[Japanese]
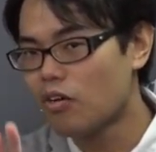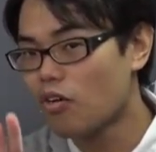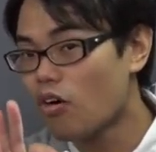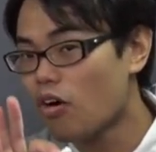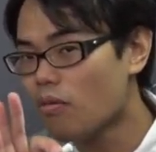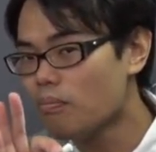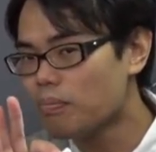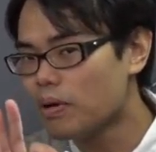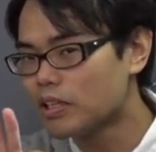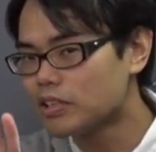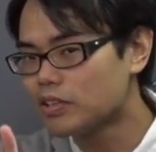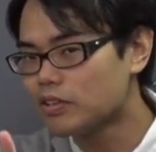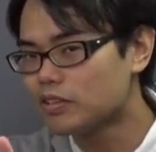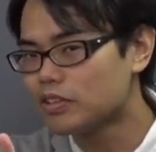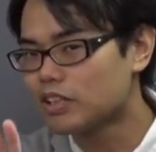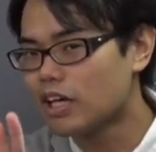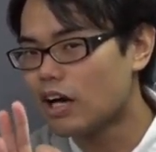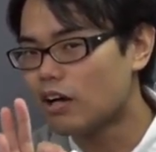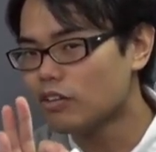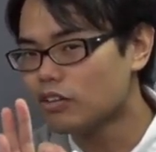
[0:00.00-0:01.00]
コンパス
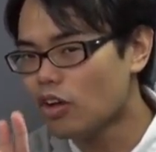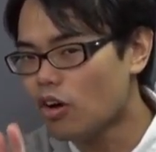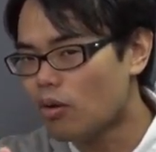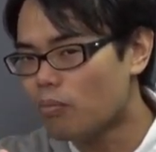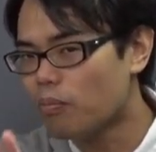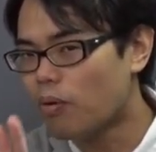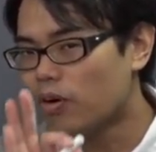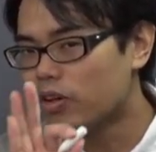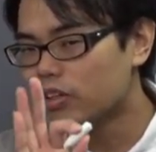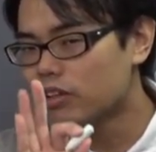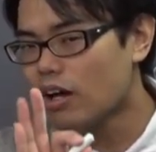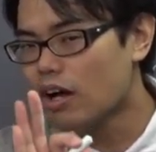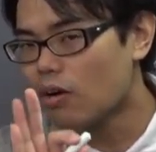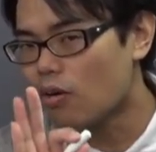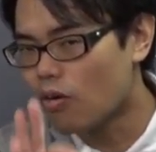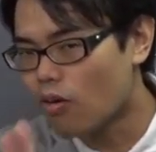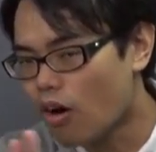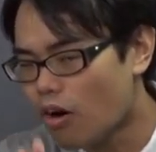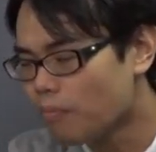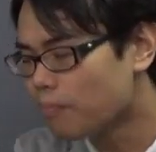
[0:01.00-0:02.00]
を使うとポイントは
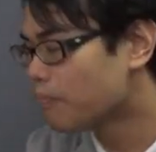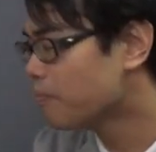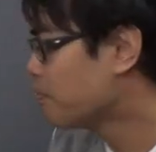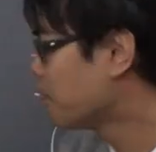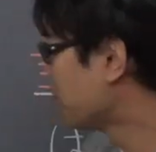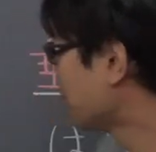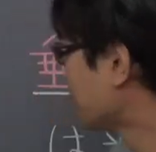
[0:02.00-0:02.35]
ここ